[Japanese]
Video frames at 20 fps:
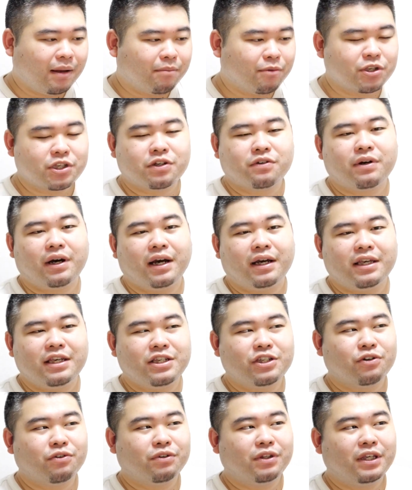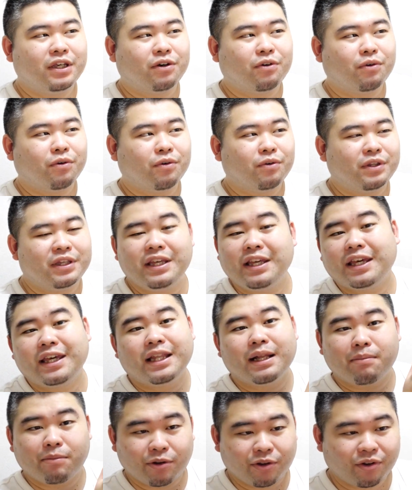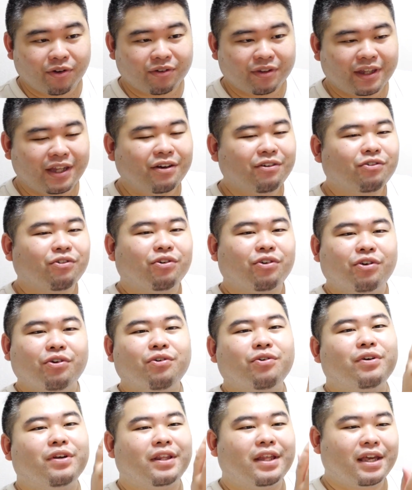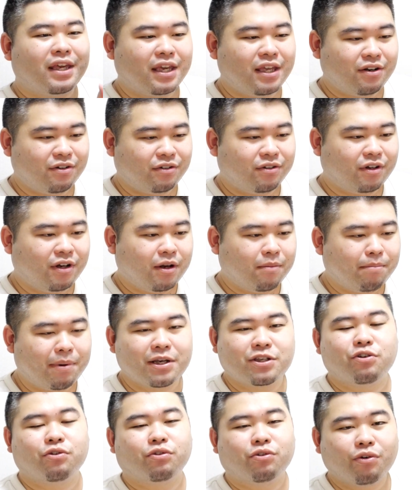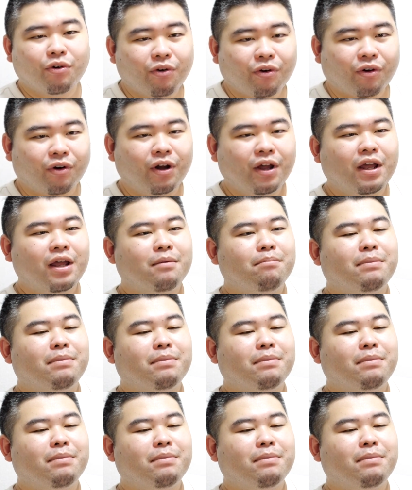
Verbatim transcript: もしくは非常にこう人気なものっていうのを用意できる場所と、